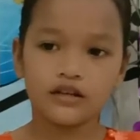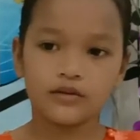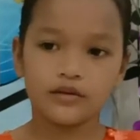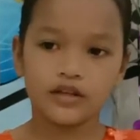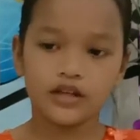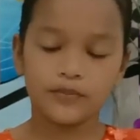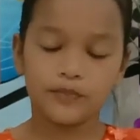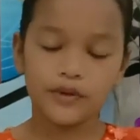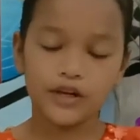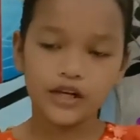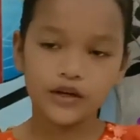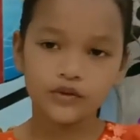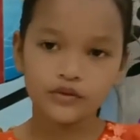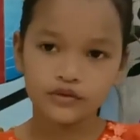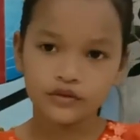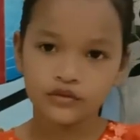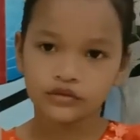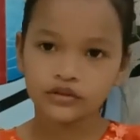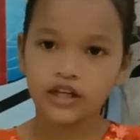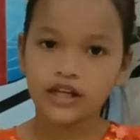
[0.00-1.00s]
dipilih
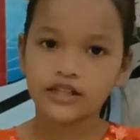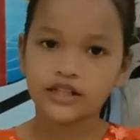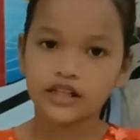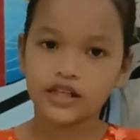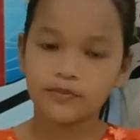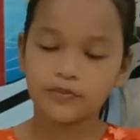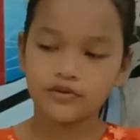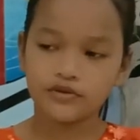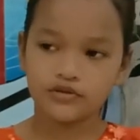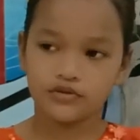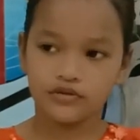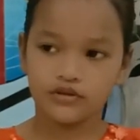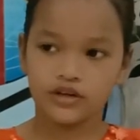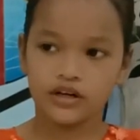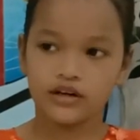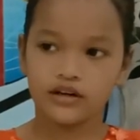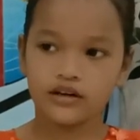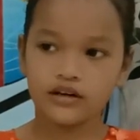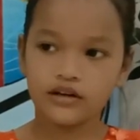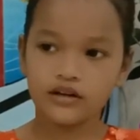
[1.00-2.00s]
guru tak jadi
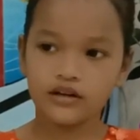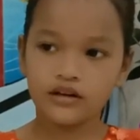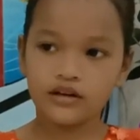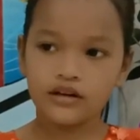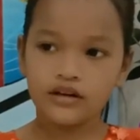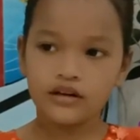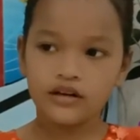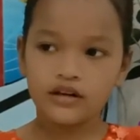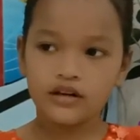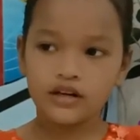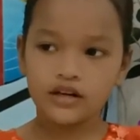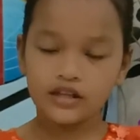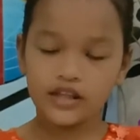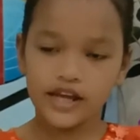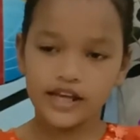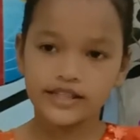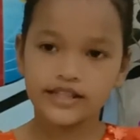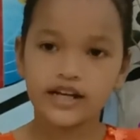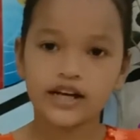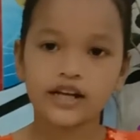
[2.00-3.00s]
presiden
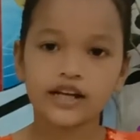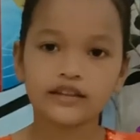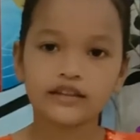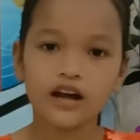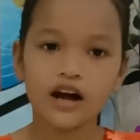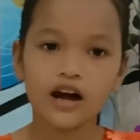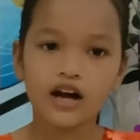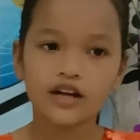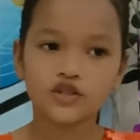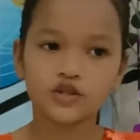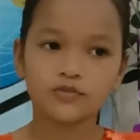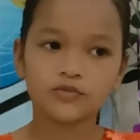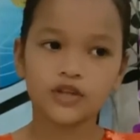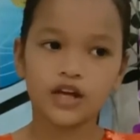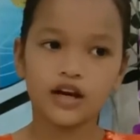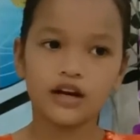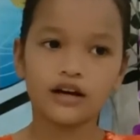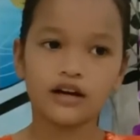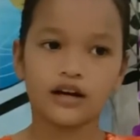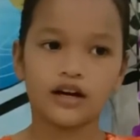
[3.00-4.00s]
gereja. Kita masuk
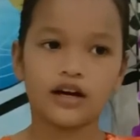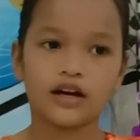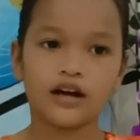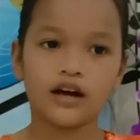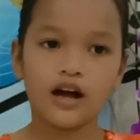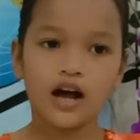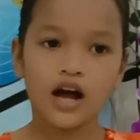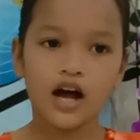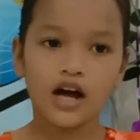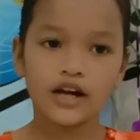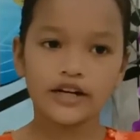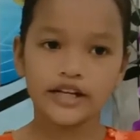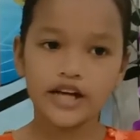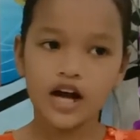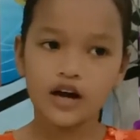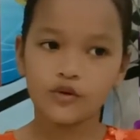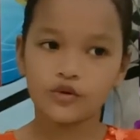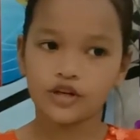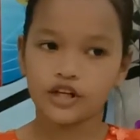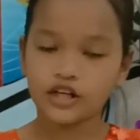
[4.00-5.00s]
tak lengah. Adik
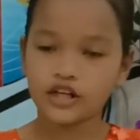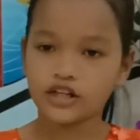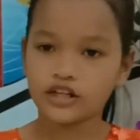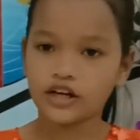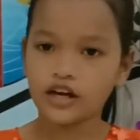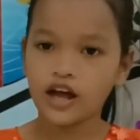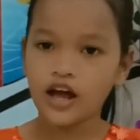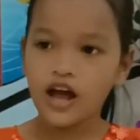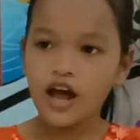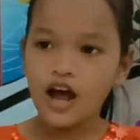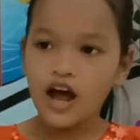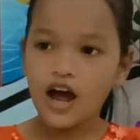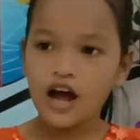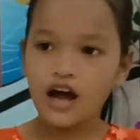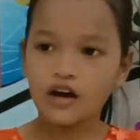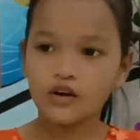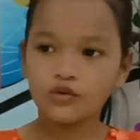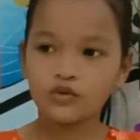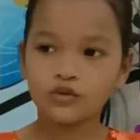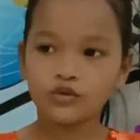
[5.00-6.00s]
aku ingin
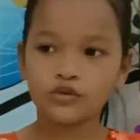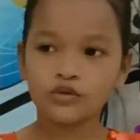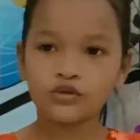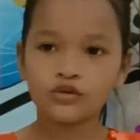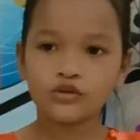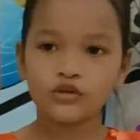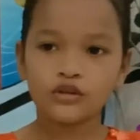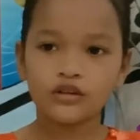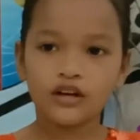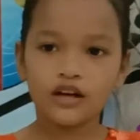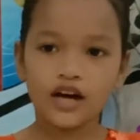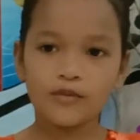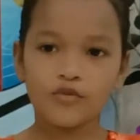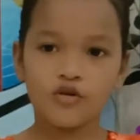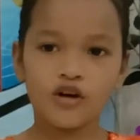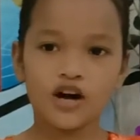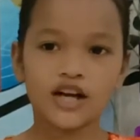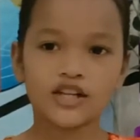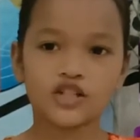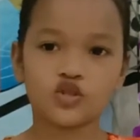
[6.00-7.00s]
aku lengah
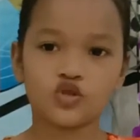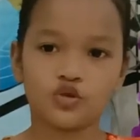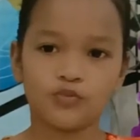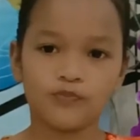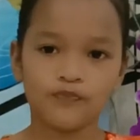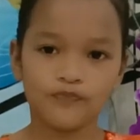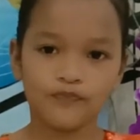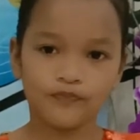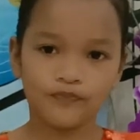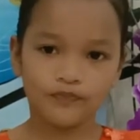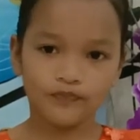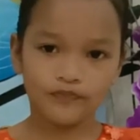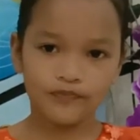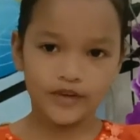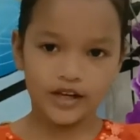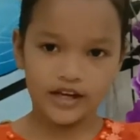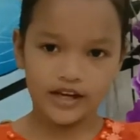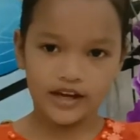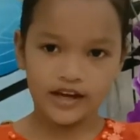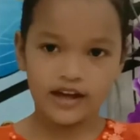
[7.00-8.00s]
masuk.
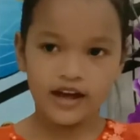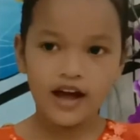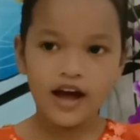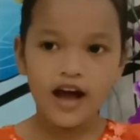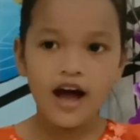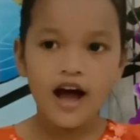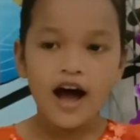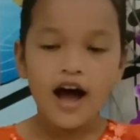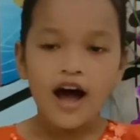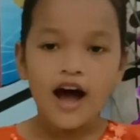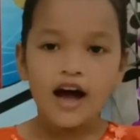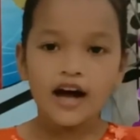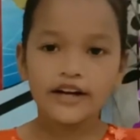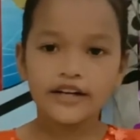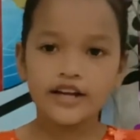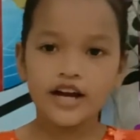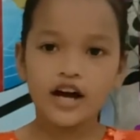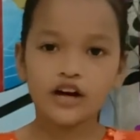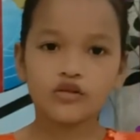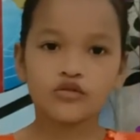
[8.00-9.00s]
Oke.
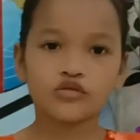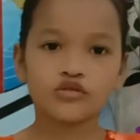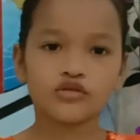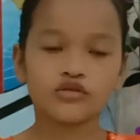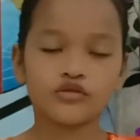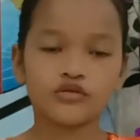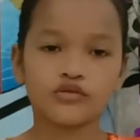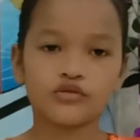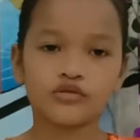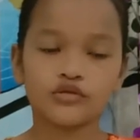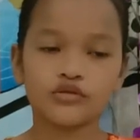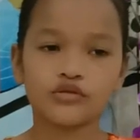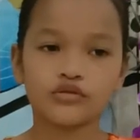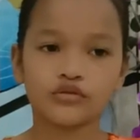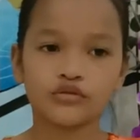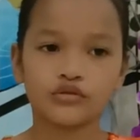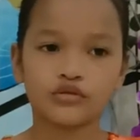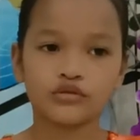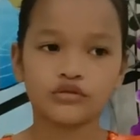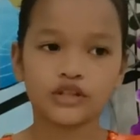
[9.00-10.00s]
Adik aku sudah
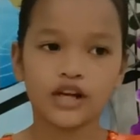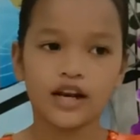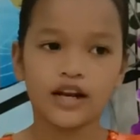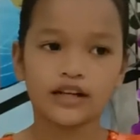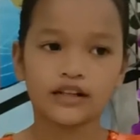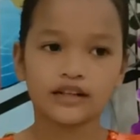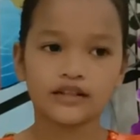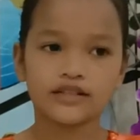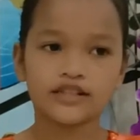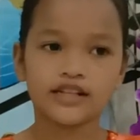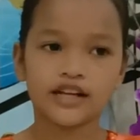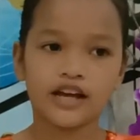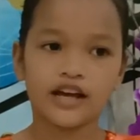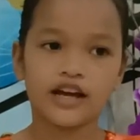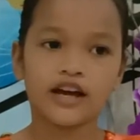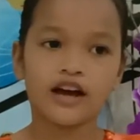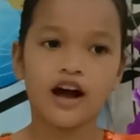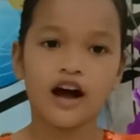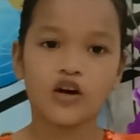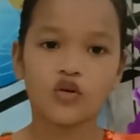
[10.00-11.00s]
guruku dalam
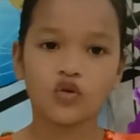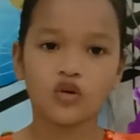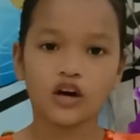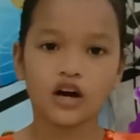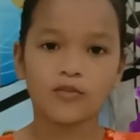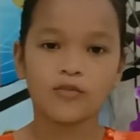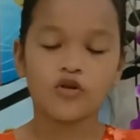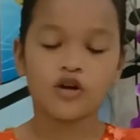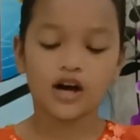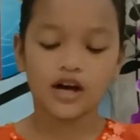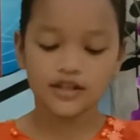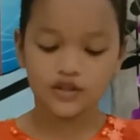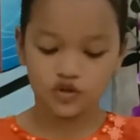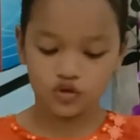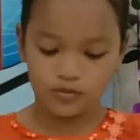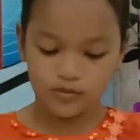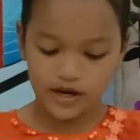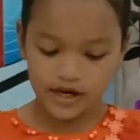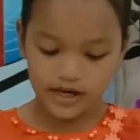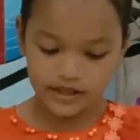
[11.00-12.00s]
kerja aku lengah
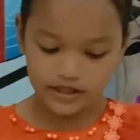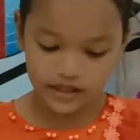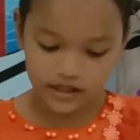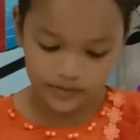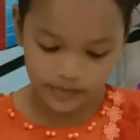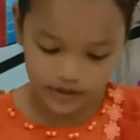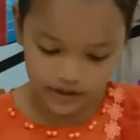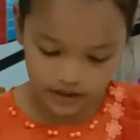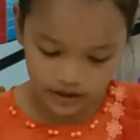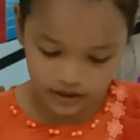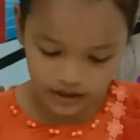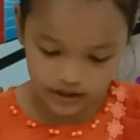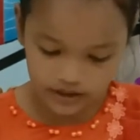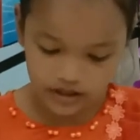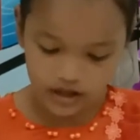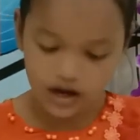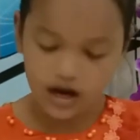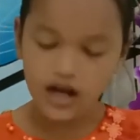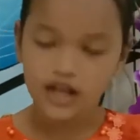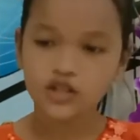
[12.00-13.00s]
masuk. Bagi Jeremia Endendai.
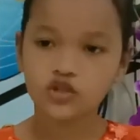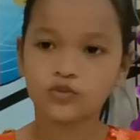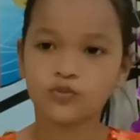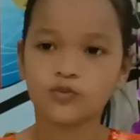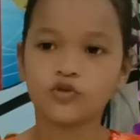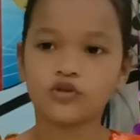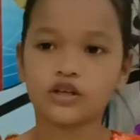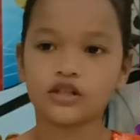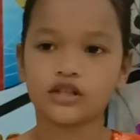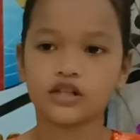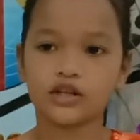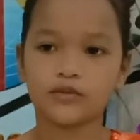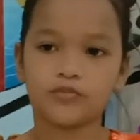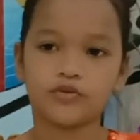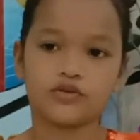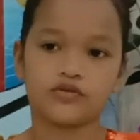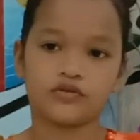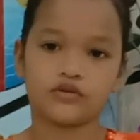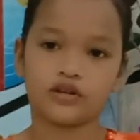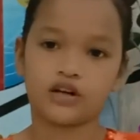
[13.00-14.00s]
ia masuk guna jadi
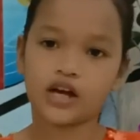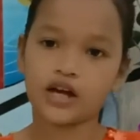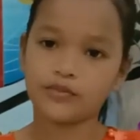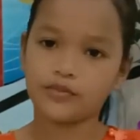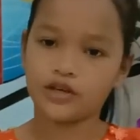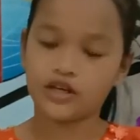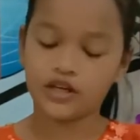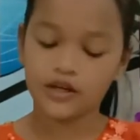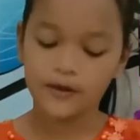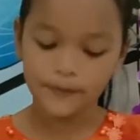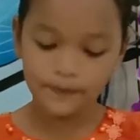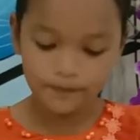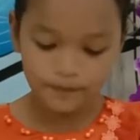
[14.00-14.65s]
presiden Nabi.